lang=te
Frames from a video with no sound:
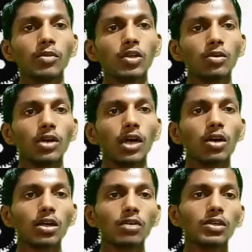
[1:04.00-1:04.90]
మీరు
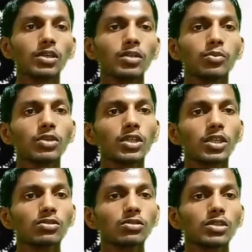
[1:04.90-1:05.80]
ఒక వీడియోని పూర్తిగా
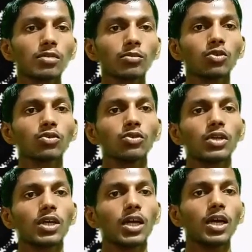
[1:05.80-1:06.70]
చూస్తే మీకు
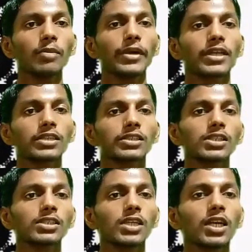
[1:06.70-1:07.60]
ఎలా ఐపీ అడ్రస్
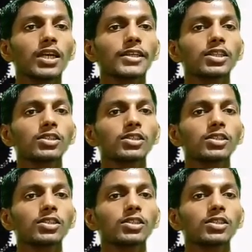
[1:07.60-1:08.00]
చేంజ్ చేయాలనేది